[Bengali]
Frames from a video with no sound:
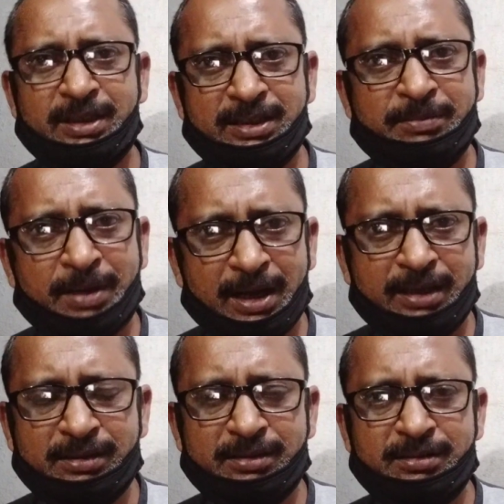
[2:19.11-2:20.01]
তাতে
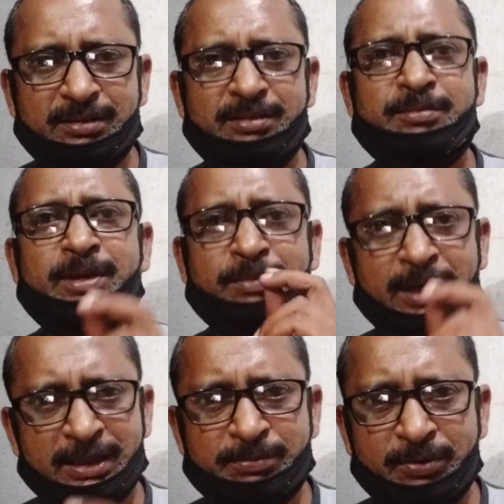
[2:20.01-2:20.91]
ভাত বা
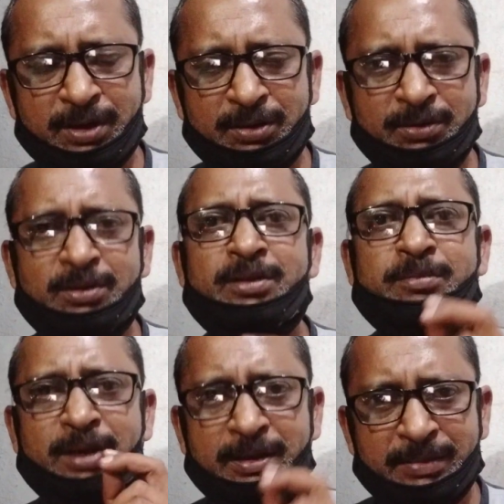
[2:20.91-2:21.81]
ভাত পোলাও
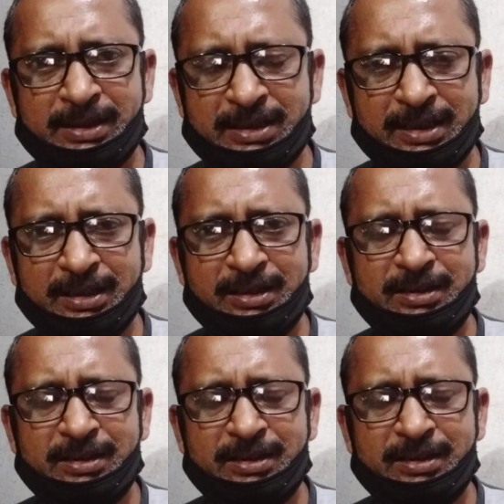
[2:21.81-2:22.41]
বা মেথা